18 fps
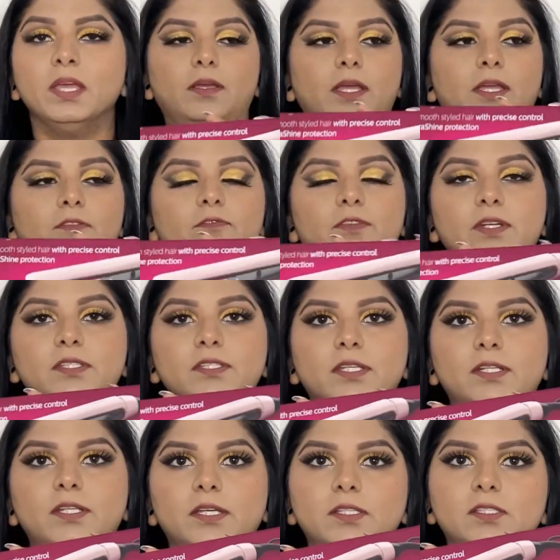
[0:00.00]
एंड फ्रेंड्स
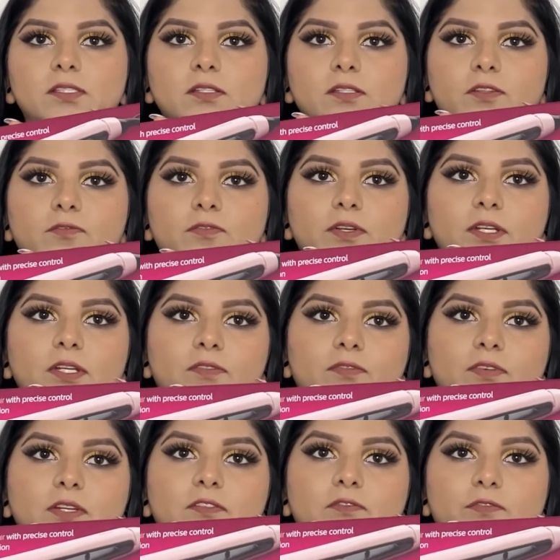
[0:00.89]
इट हैज़ डिफरेंट
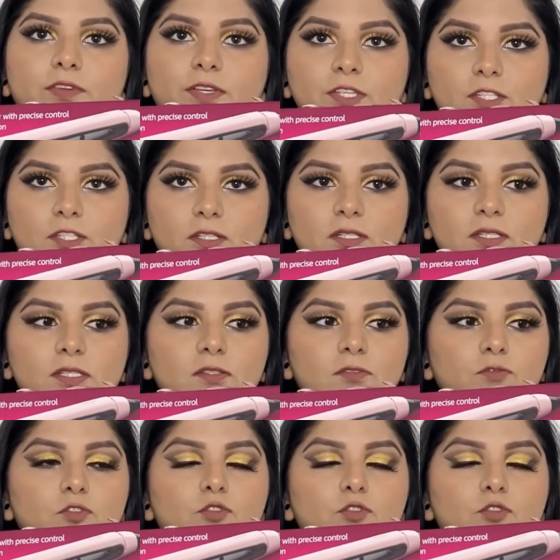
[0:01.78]
डिफरेंट फीचर्स